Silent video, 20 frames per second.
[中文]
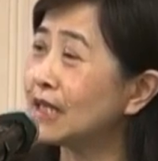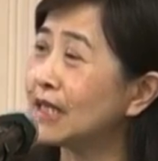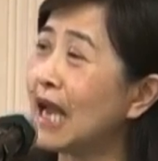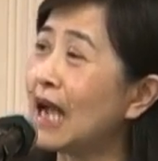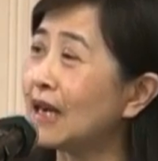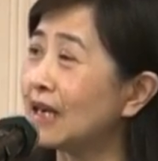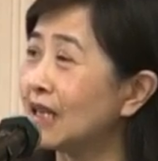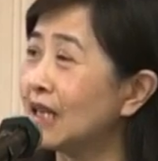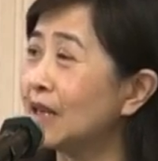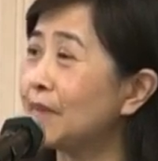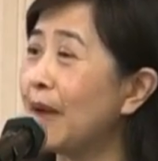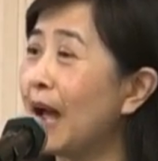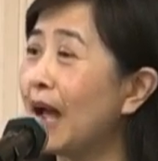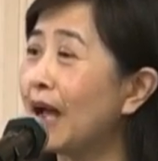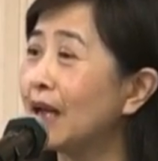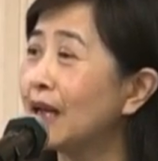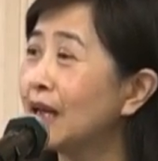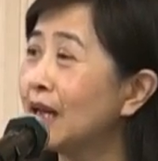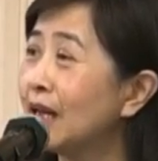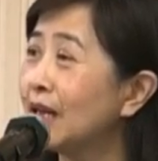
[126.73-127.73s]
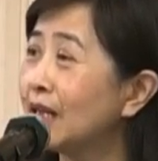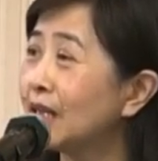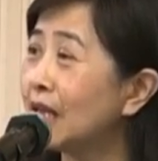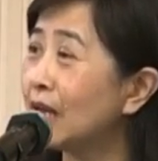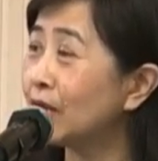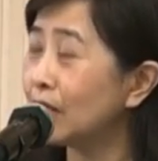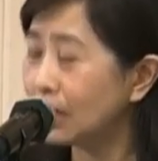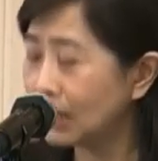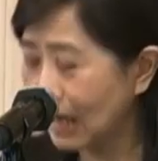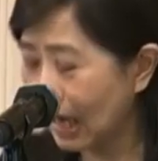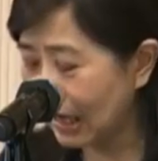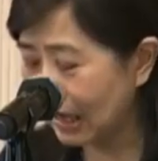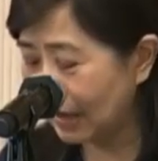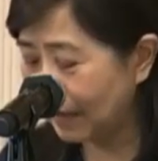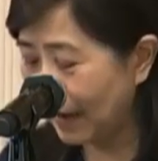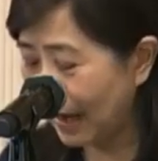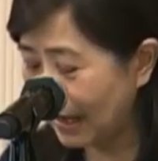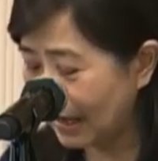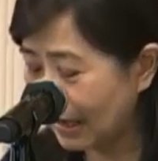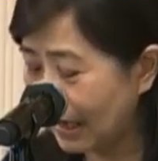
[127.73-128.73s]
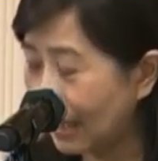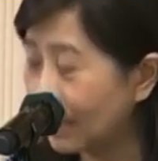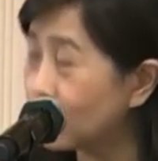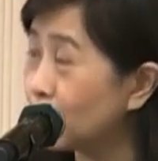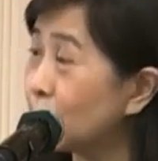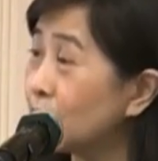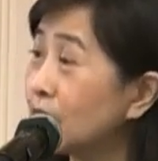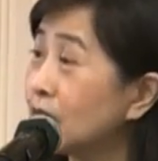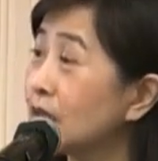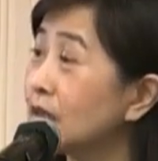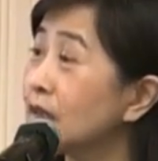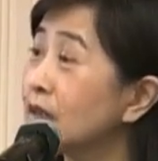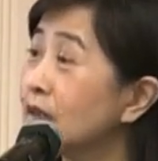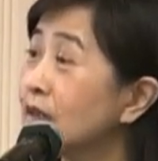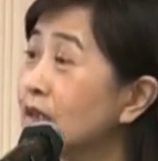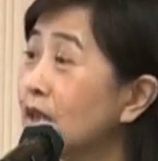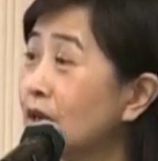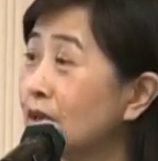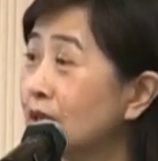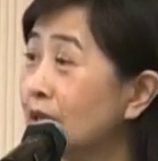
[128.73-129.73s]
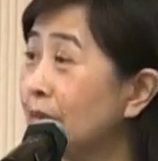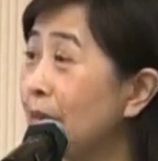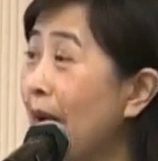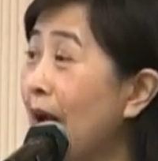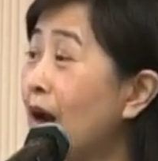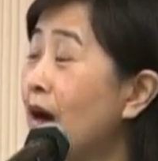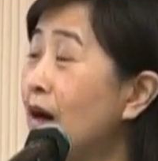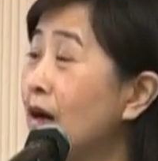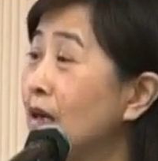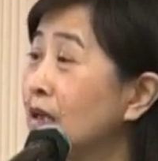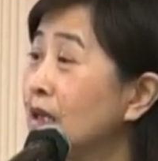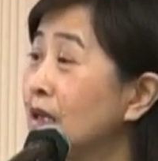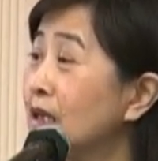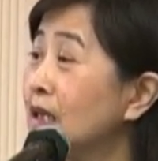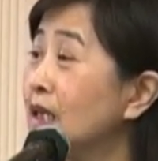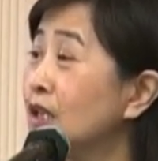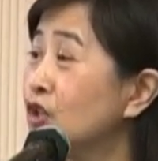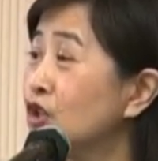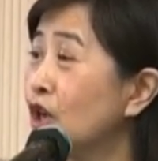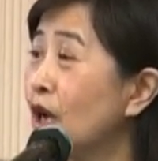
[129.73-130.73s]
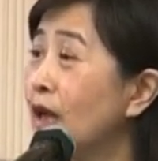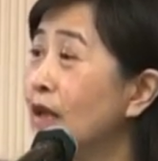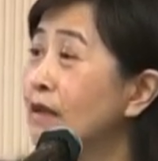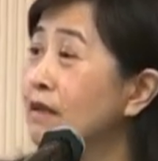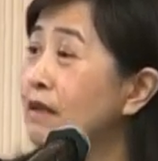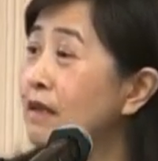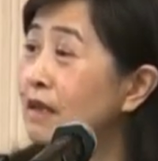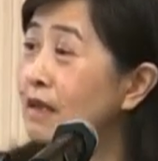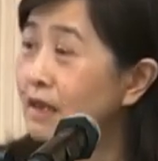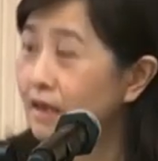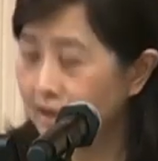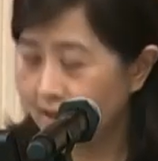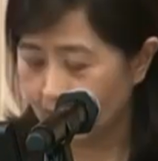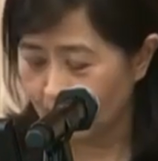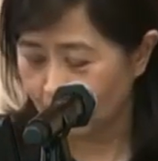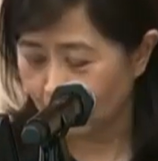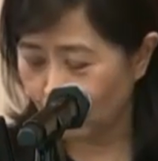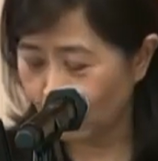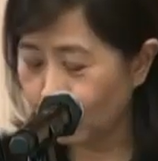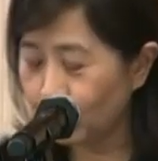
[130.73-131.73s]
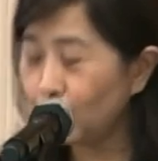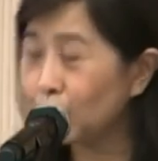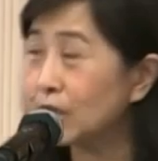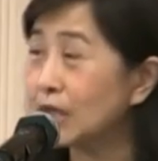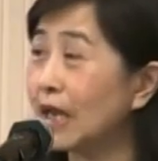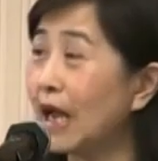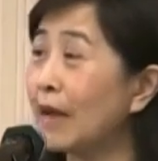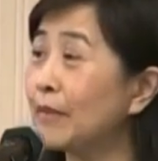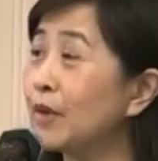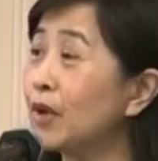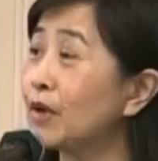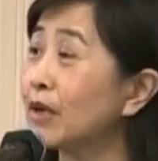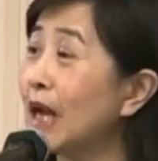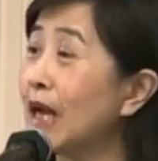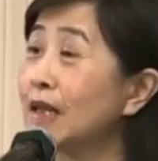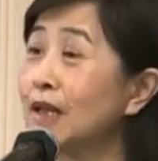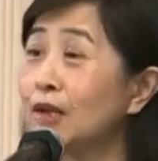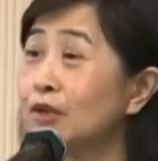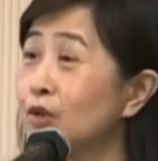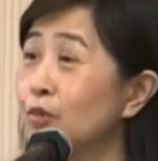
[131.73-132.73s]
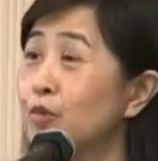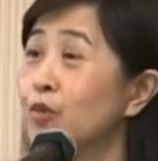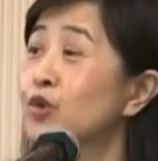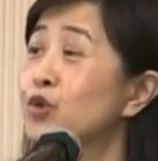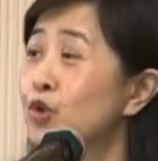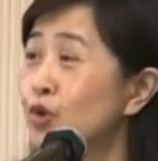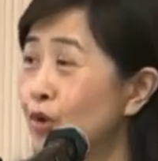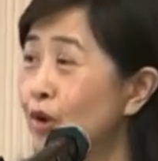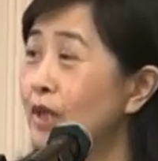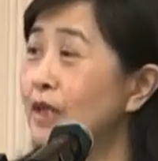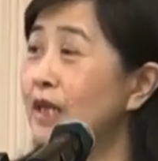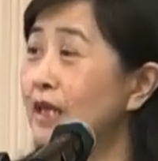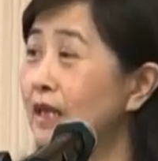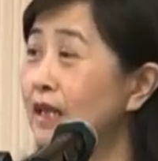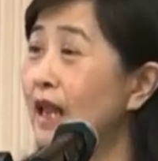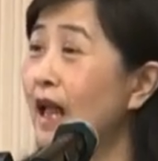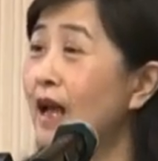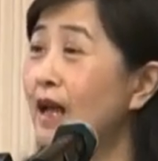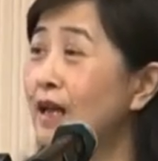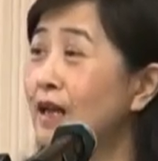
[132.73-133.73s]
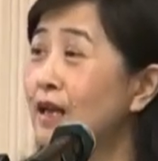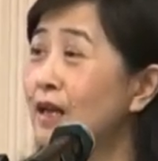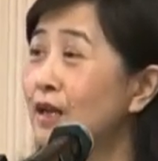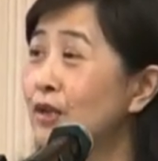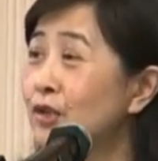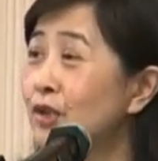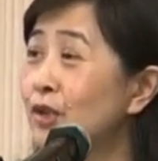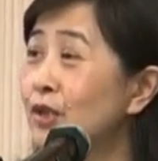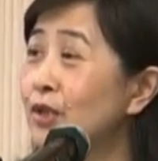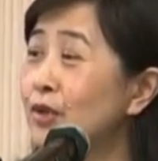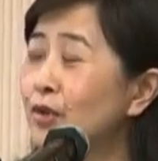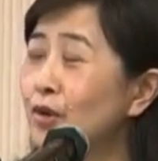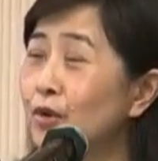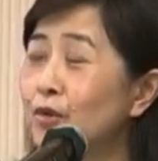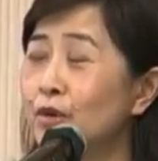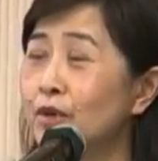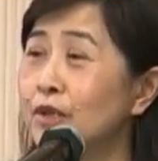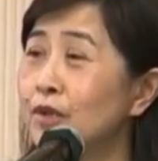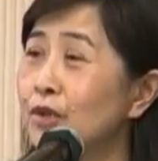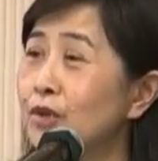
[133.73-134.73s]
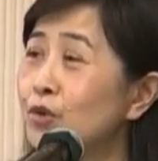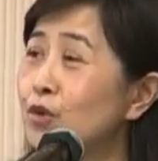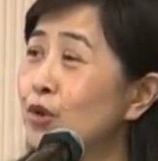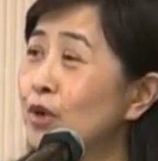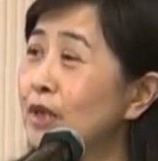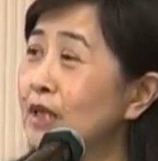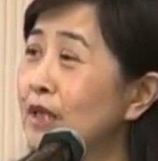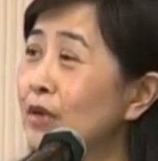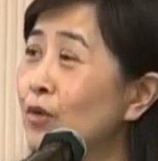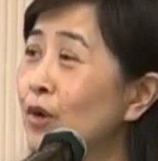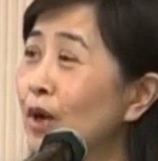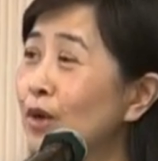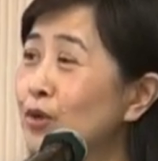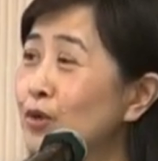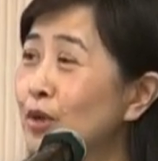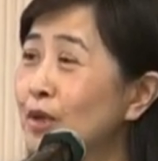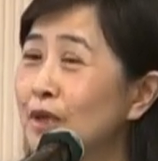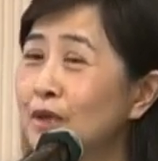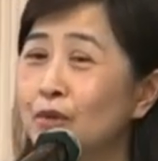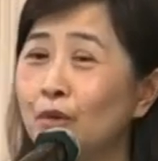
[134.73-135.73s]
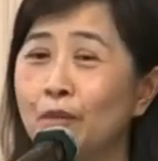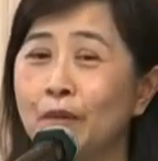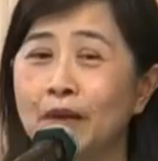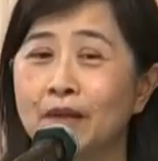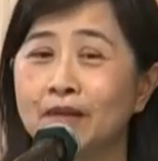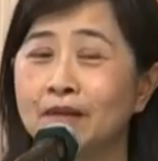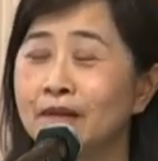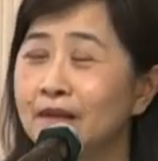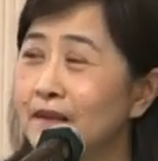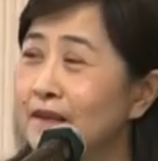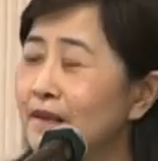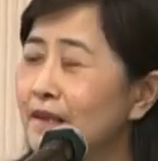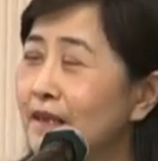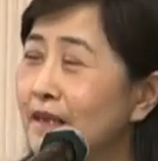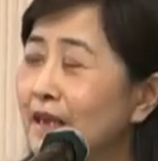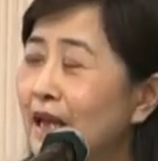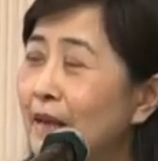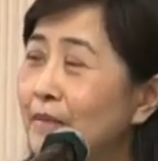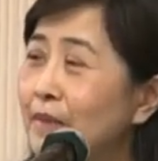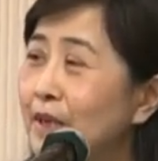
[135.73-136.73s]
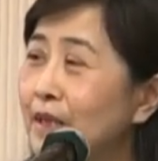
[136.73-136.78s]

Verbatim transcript: 下个礼拜。但是下礼拜现在就是到礼拜二对，会排进来吗？因为目前还没有看到，就不确定了。哦，这样所以，因为我就确定，我要确定我们议案